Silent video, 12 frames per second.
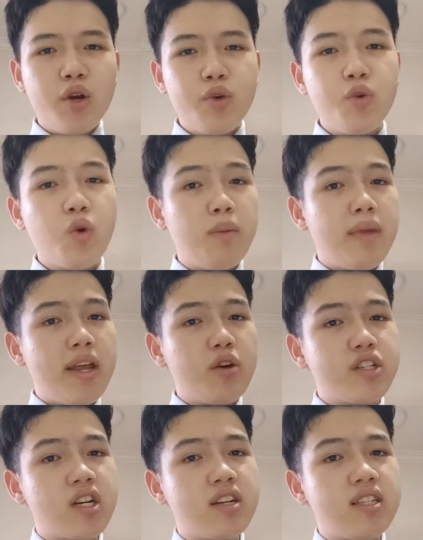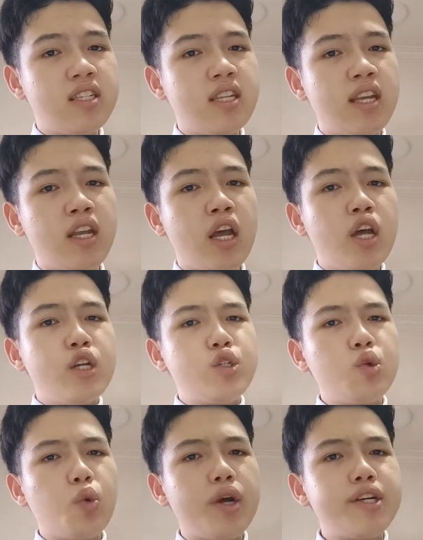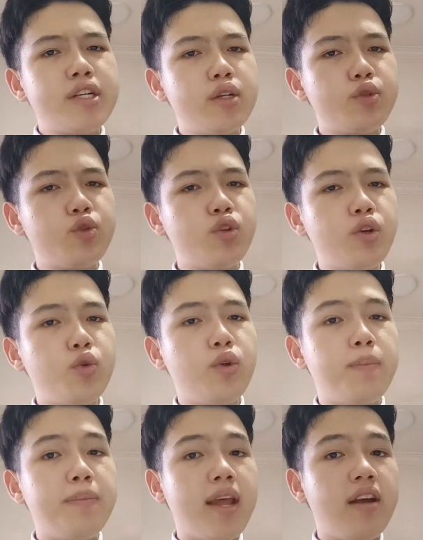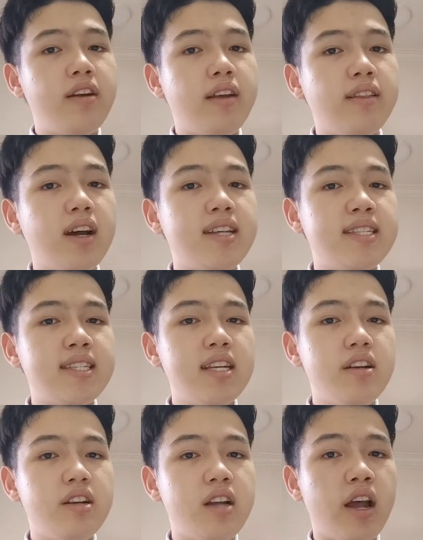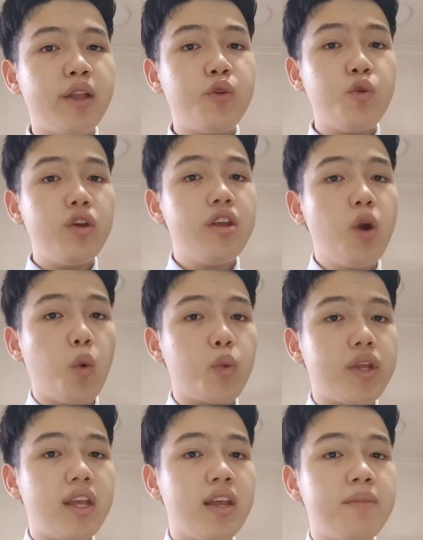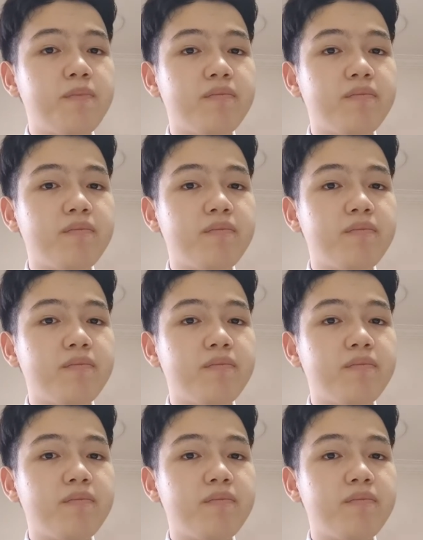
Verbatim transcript: 如果没有诚信，就会失去与别人的信任与友谊，